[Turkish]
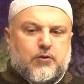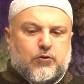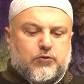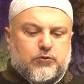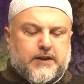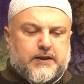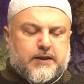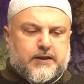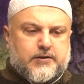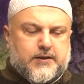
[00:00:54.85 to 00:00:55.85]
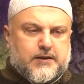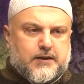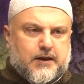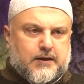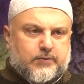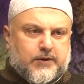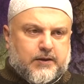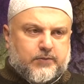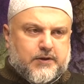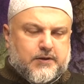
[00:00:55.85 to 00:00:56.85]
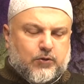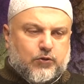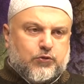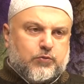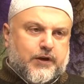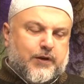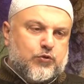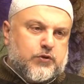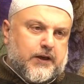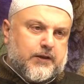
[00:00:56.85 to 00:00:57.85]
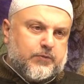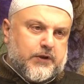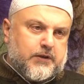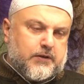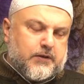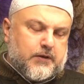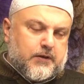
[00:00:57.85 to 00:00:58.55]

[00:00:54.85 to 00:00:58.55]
Onun da gerekçesini alimlerimiz oturmaya müsait bir